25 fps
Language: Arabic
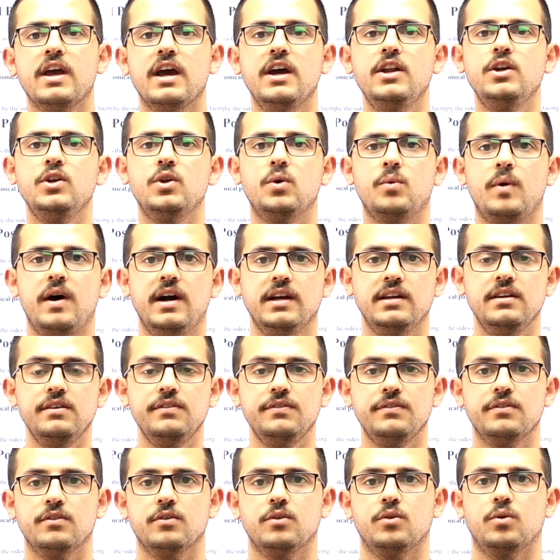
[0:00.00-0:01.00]
كانه
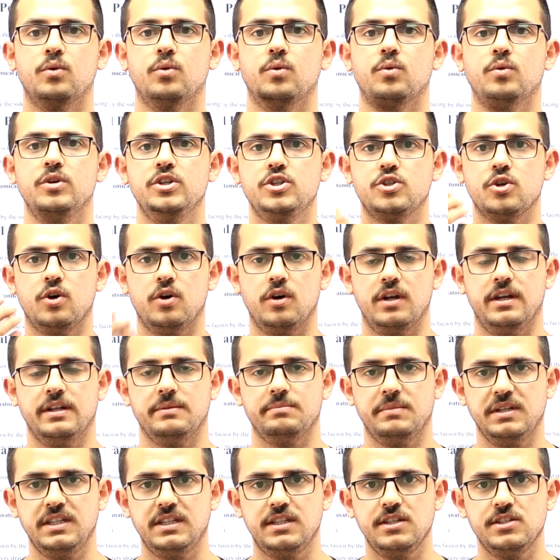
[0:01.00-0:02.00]
واقف ووجهه
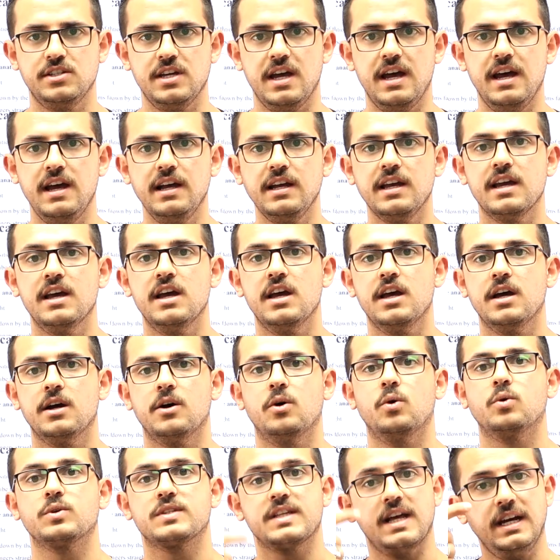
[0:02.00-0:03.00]
باتجاهك
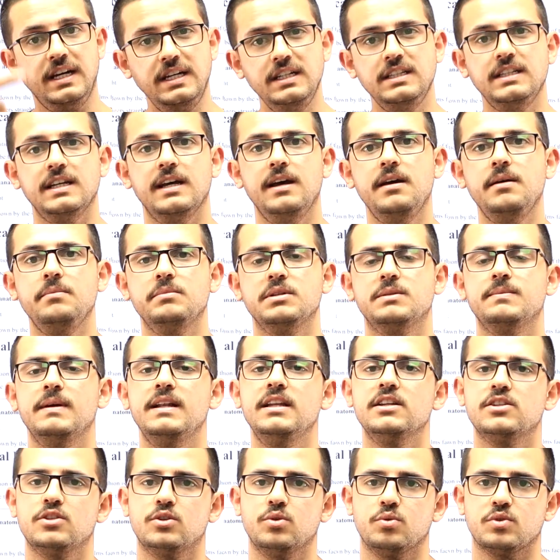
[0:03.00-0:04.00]
وساعتها
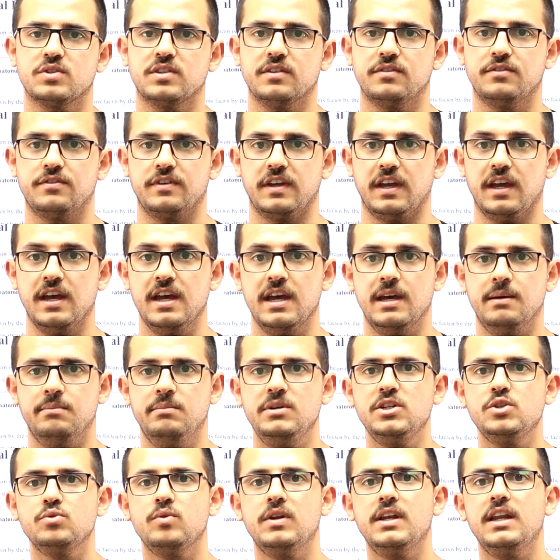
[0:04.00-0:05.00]
بتبلش توصف فيه
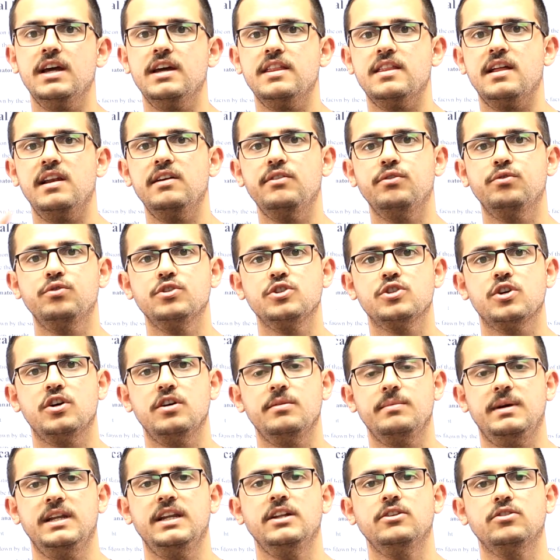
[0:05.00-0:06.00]
مش والله اذا لف
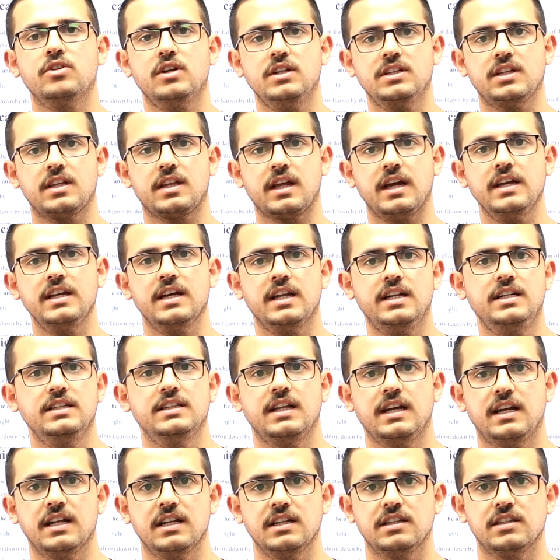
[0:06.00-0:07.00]
وجهه معناته راح تتغير
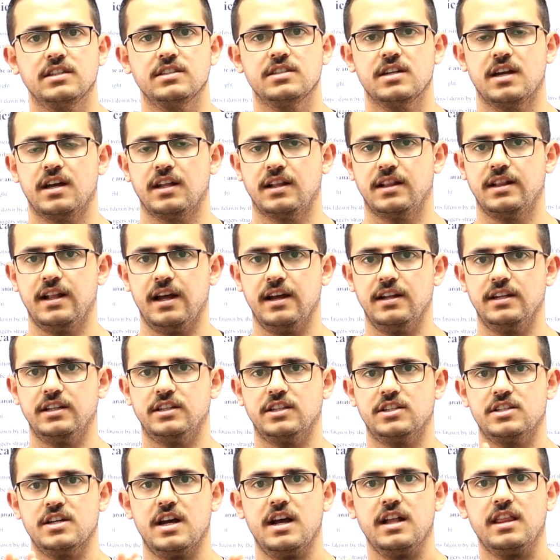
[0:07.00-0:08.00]
عندك الاتجاهات لا
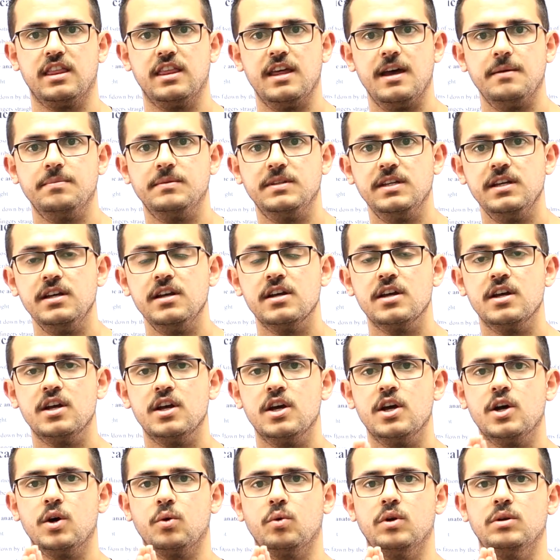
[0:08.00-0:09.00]
الاتجاهات ثابته
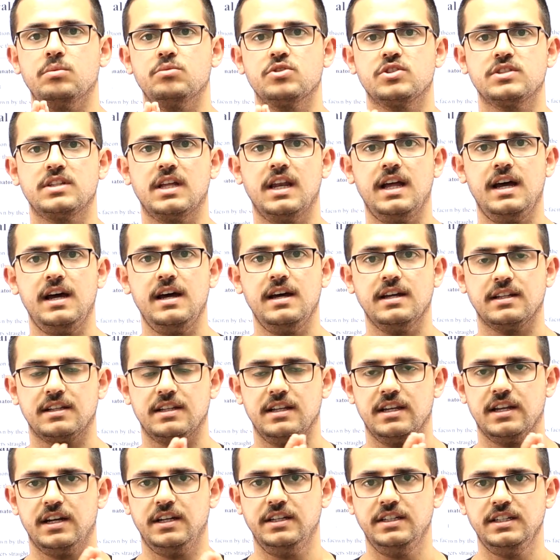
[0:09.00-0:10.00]
والمصطلحات
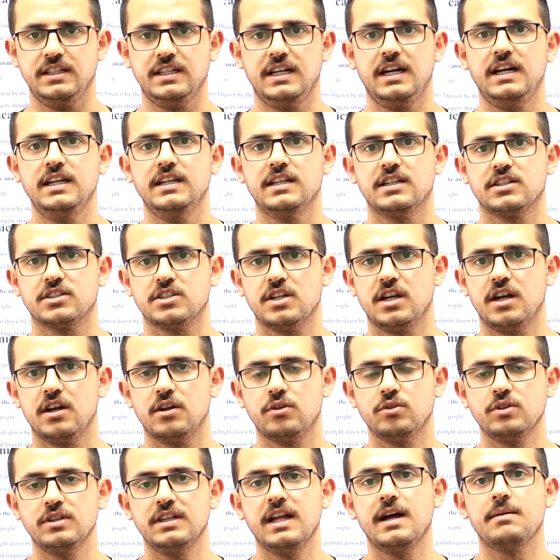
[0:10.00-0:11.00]
اللي راح نحكي عنها ان شاء
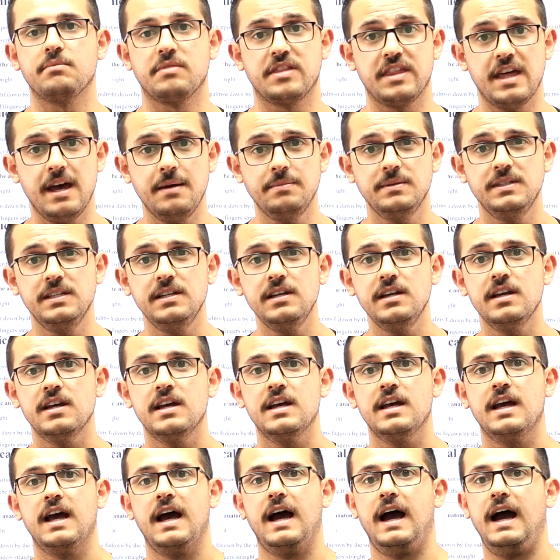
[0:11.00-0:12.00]
الله قدام ثابته
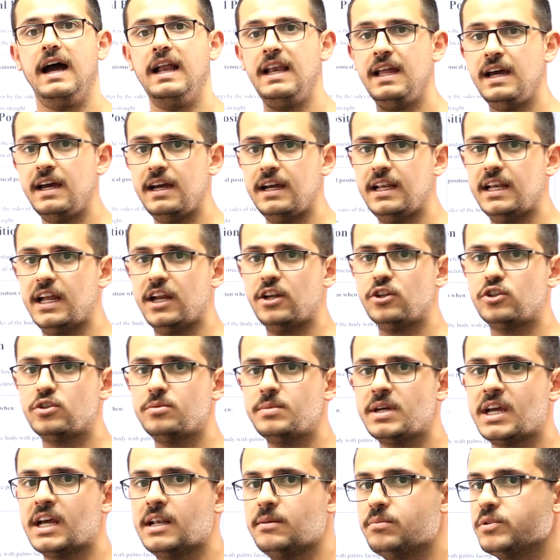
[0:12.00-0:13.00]
على
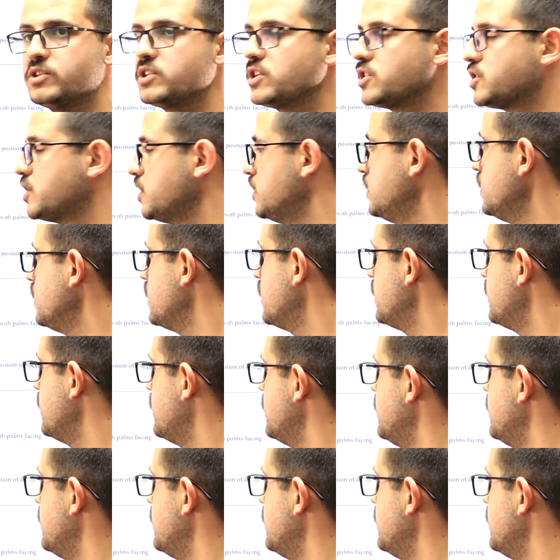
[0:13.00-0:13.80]
الاناتوميكال بوزيشن